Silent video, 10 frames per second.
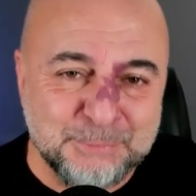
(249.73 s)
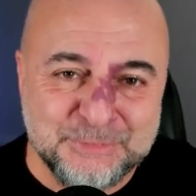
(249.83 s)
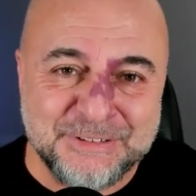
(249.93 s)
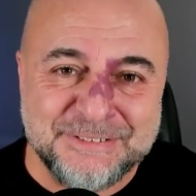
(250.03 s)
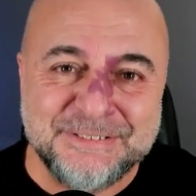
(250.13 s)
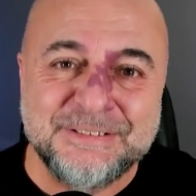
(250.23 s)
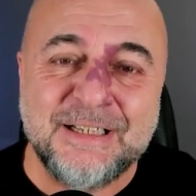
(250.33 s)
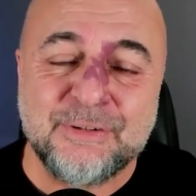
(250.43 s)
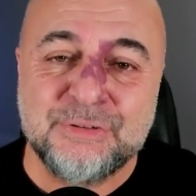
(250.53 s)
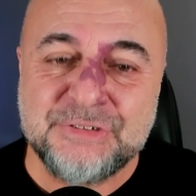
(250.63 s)
Bunları
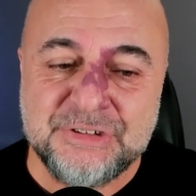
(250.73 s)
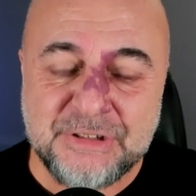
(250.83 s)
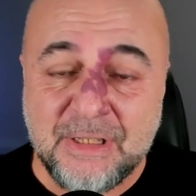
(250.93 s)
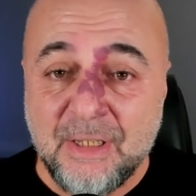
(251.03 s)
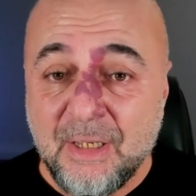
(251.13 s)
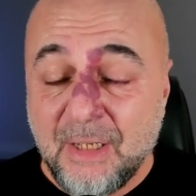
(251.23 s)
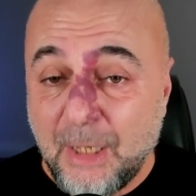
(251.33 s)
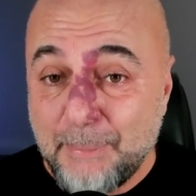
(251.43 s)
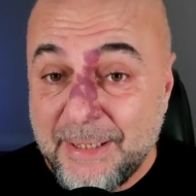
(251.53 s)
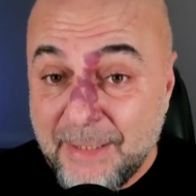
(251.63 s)
yıllar gösterecek.
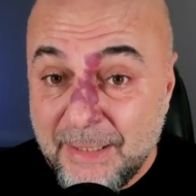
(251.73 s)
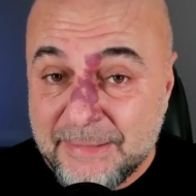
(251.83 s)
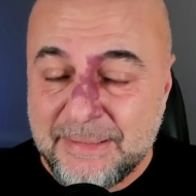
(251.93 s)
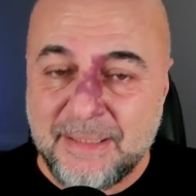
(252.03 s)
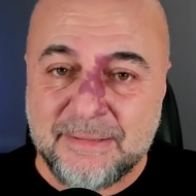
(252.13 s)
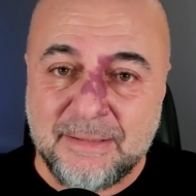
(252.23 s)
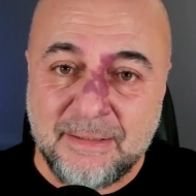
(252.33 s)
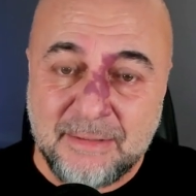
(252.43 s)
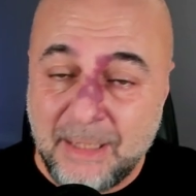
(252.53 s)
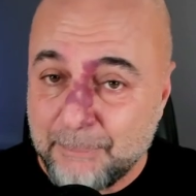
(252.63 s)
Ama her
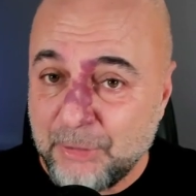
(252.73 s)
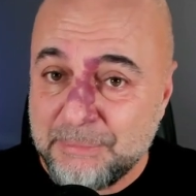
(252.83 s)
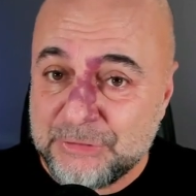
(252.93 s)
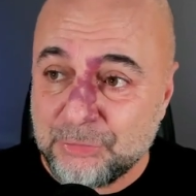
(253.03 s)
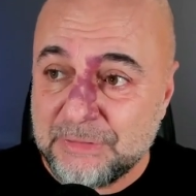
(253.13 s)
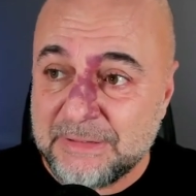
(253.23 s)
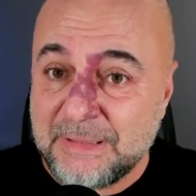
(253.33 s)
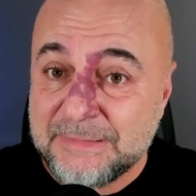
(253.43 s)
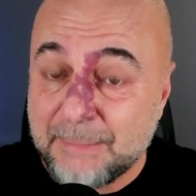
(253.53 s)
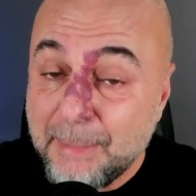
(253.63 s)
halükarda karbon
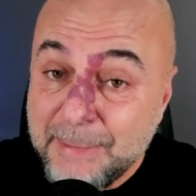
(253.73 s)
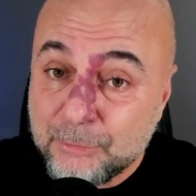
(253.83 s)
emisyonlarından tamamen